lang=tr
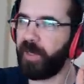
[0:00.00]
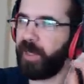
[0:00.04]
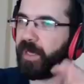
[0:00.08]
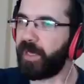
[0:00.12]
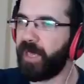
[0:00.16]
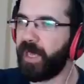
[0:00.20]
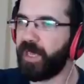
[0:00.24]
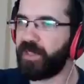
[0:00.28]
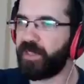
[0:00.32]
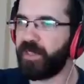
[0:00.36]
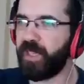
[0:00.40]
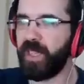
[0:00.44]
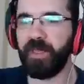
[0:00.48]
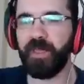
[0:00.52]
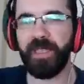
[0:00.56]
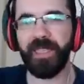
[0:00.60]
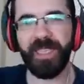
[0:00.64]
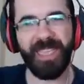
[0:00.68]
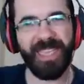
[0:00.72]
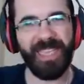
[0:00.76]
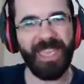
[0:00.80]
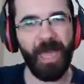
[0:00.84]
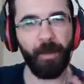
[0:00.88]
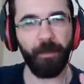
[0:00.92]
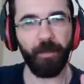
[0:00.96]
Gerçekten
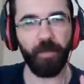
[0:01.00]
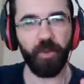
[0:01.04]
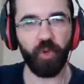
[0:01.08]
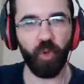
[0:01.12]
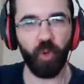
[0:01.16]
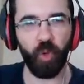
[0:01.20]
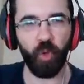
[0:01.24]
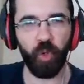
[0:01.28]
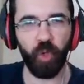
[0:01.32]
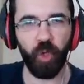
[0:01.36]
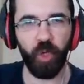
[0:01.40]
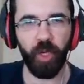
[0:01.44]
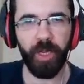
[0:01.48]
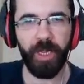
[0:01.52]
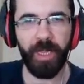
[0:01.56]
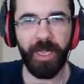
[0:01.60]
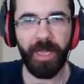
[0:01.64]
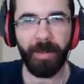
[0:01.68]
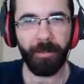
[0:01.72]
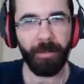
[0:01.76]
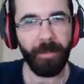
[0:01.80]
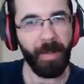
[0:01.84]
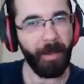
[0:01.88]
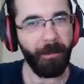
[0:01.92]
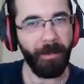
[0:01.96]
iyi yapmış oyunu.
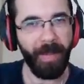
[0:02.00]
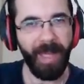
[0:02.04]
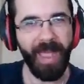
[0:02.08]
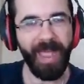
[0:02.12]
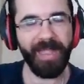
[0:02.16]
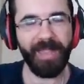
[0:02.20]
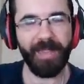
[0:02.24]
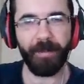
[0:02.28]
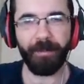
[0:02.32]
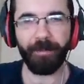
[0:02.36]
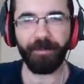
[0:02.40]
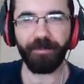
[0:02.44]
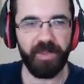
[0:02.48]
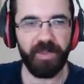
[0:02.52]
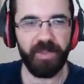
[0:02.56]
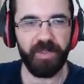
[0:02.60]
Ben beğendim.